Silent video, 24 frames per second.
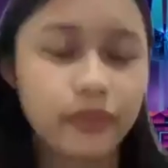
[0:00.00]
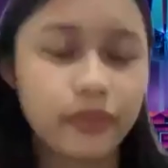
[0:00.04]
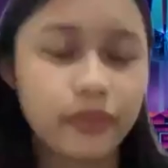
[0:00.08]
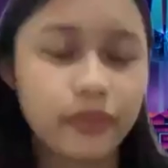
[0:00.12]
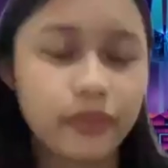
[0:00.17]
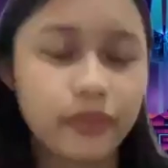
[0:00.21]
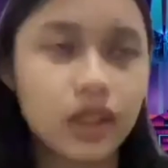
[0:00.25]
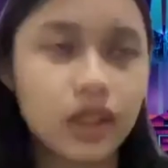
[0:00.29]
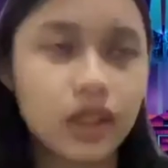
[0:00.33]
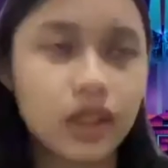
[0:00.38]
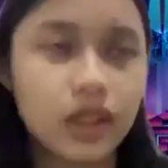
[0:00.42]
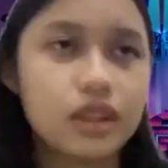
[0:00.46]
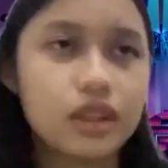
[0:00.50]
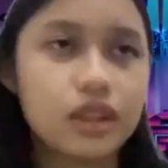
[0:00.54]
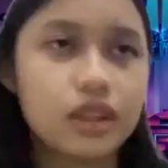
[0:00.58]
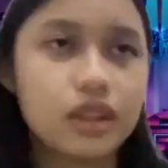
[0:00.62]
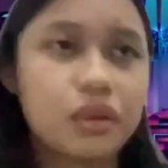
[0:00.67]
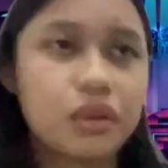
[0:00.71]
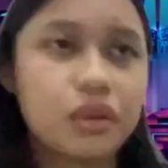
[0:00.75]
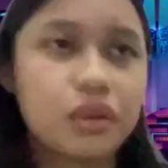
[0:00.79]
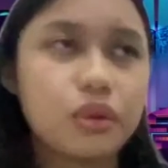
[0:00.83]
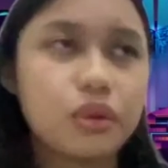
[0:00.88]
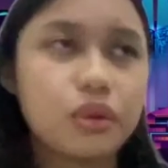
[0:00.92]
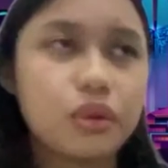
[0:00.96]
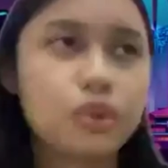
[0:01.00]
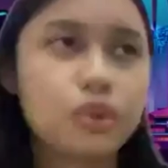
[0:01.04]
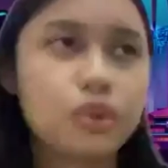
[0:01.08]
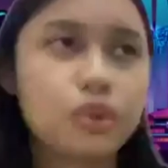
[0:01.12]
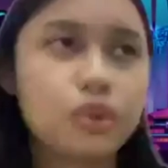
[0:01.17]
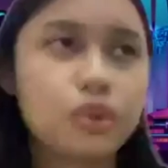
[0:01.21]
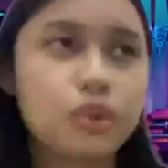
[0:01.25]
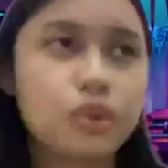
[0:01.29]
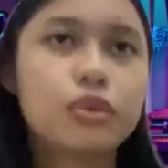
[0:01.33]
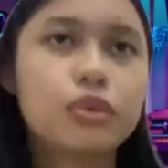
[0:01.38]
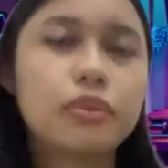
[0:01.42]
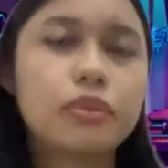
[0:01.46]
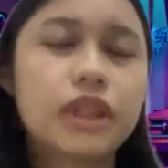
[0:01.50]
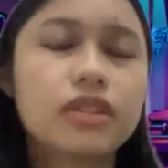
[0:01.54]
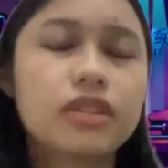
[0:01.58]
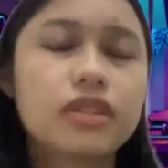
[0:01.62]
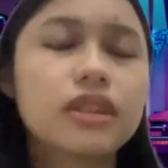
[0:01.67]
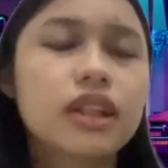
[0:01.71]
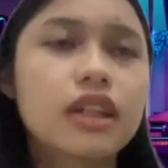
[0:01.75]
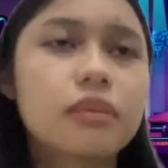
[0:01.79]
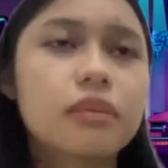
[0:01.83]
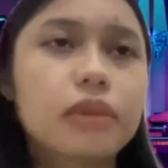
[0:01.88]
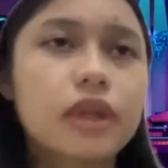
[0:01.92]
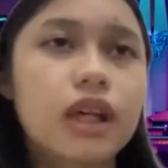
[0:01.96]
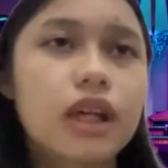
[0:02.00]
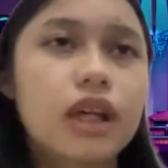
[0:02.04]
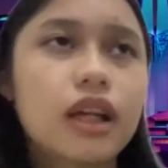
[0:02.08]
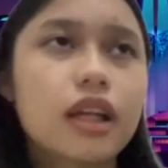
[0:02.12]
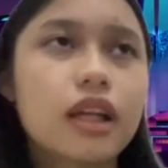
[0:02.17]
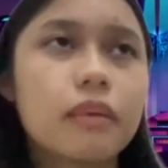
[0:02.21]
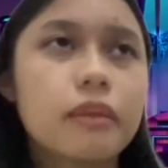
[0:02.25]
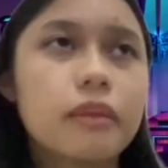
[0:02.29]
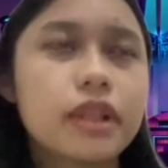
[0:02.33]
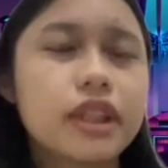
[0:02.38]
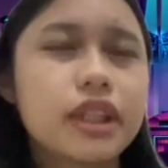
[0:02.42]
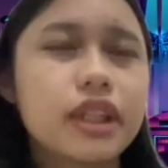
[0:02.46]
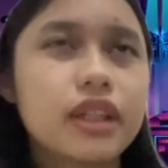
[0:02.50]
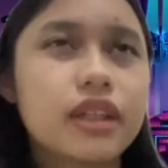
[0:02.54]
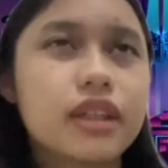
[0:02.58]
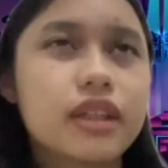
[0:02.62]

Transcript: kalau berdasarkan pengalaman ya,